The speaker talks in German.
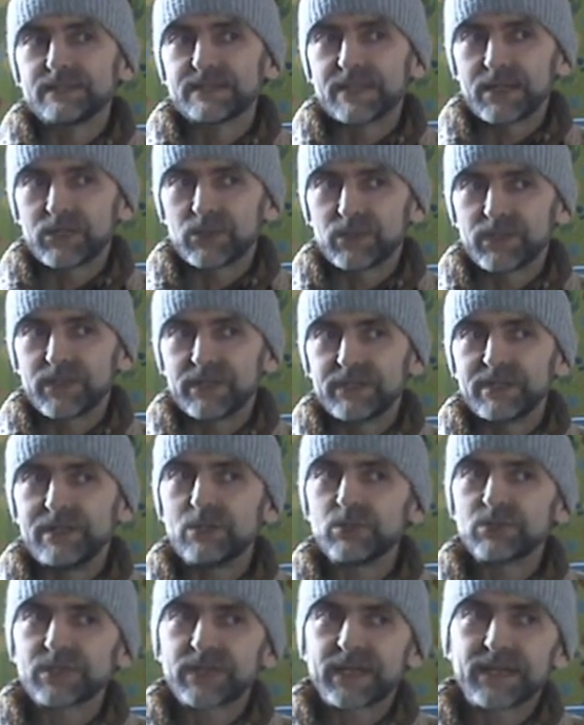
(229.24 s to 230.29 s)
Zeitungen,
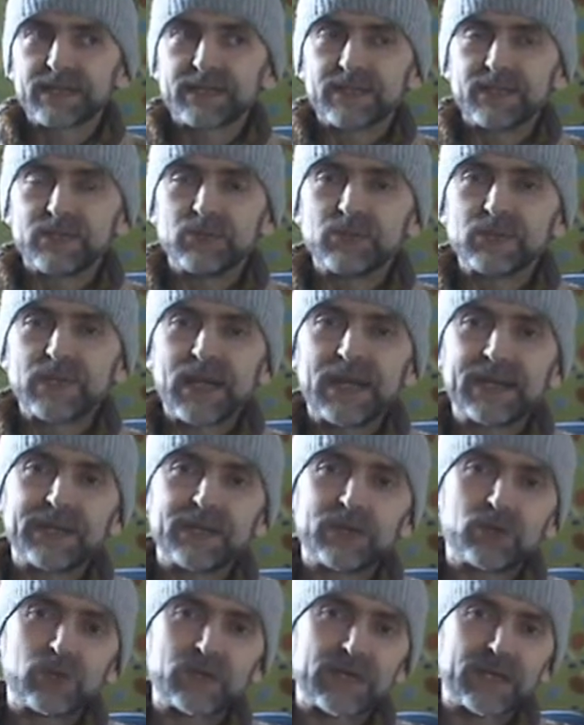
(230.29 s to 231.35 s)
Illustrierte und
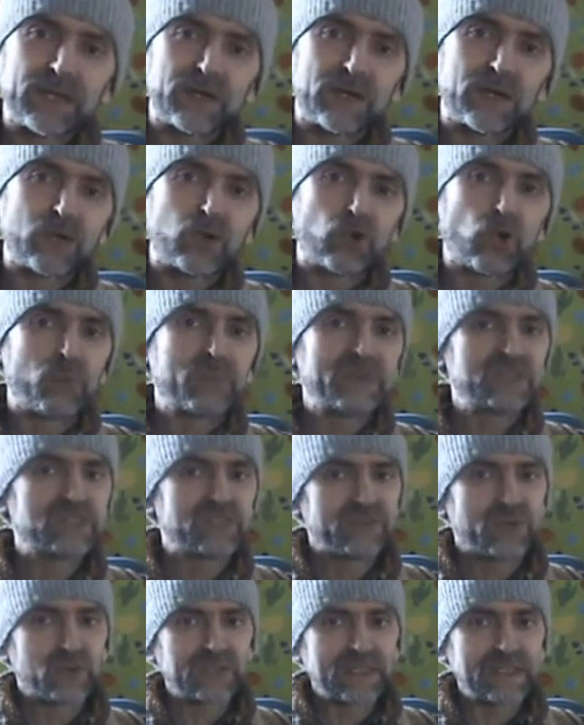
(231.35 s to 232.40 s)
alte Ordner kommen
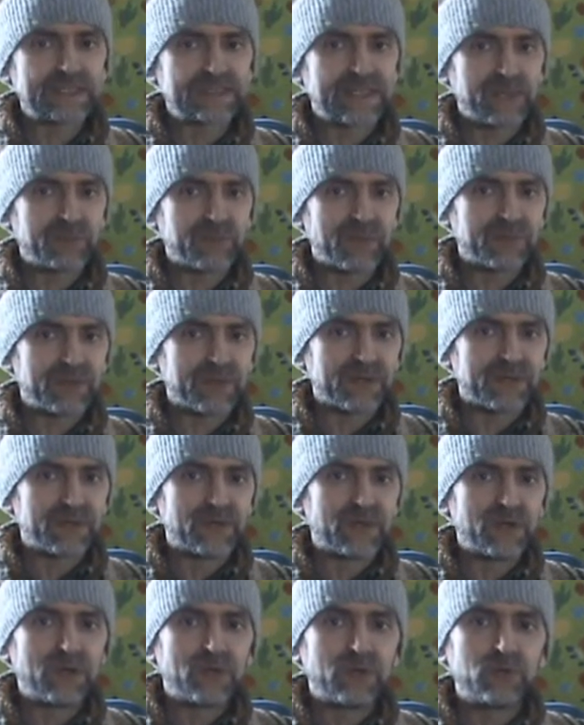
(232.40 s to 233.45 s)
sofort ins Altpapier
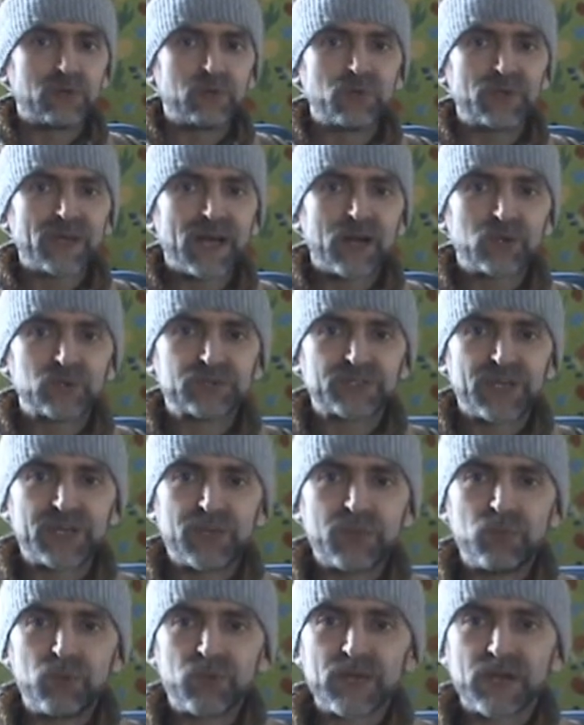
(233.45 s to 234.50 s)
und aus
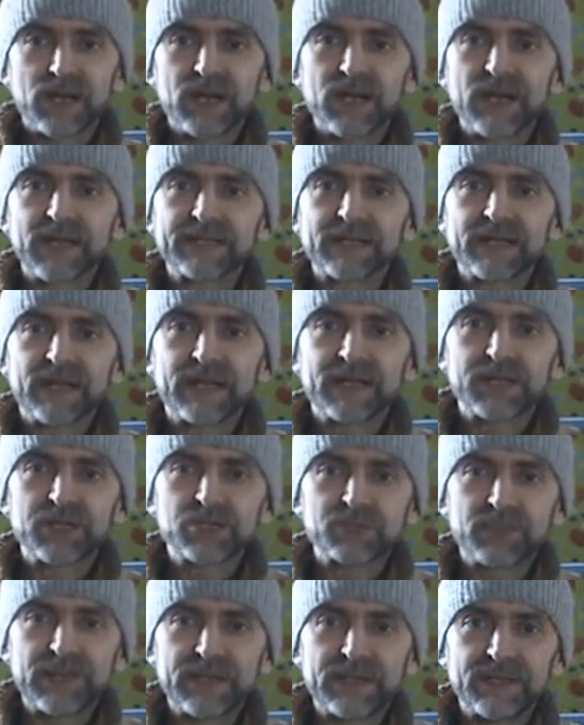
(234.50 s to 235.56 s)
seine Bücher hat er alle
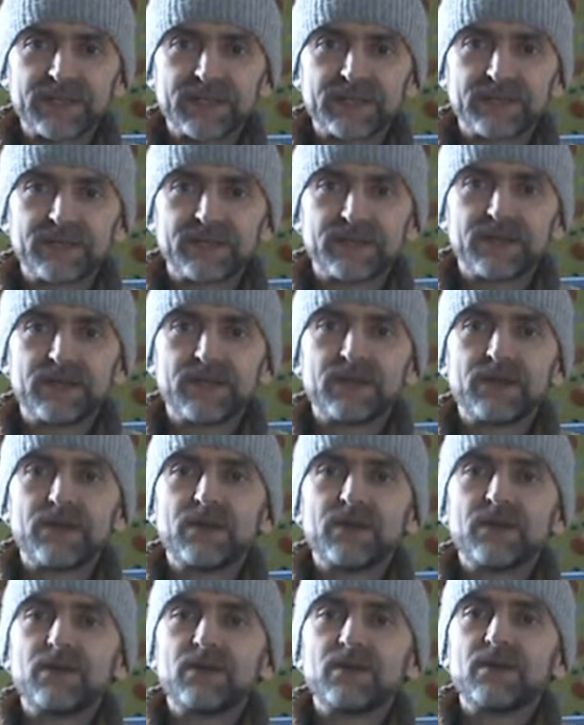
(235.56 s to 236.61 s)
gespendet.
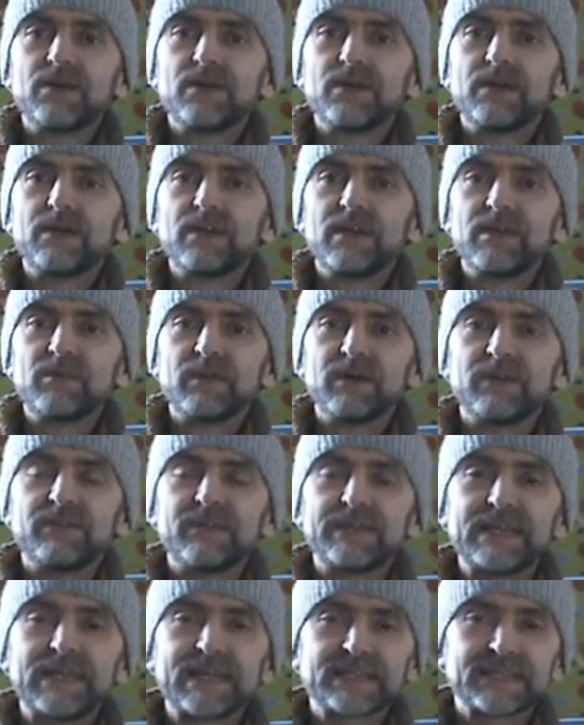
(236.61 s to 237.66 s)
Immer
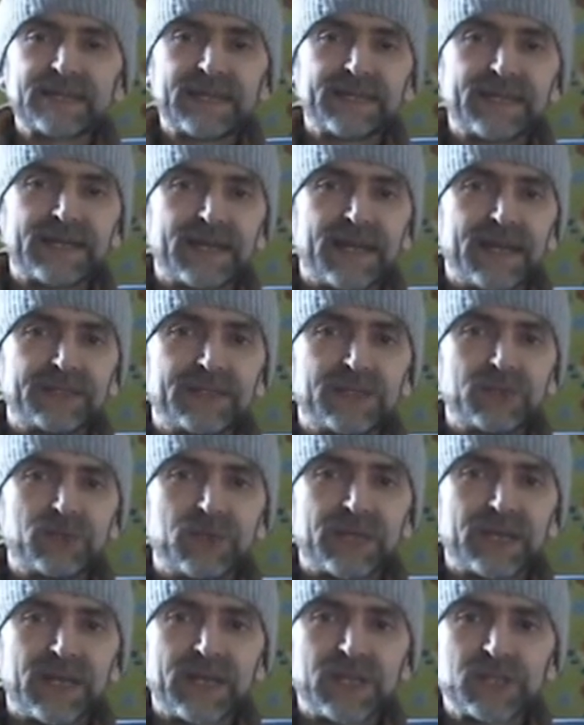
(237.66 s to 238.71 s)
wenn Alexander einen
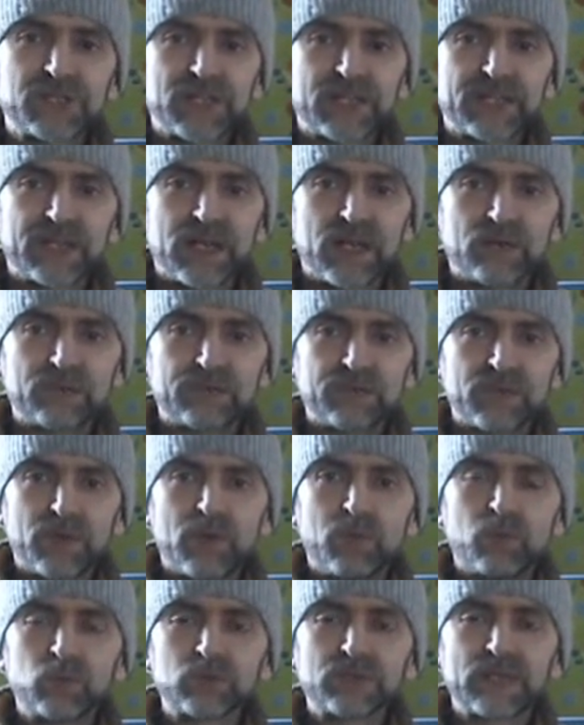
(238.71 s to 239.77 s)
neuen Gegenstand kauft,
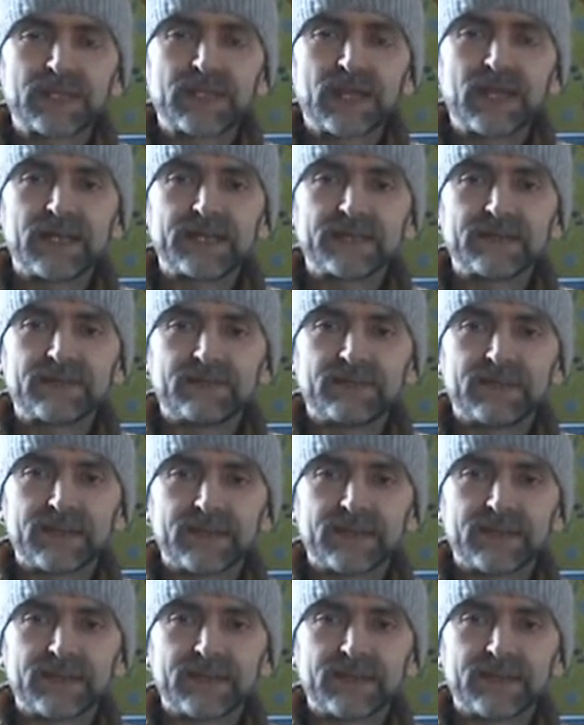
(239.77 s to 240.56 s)
muss ein alter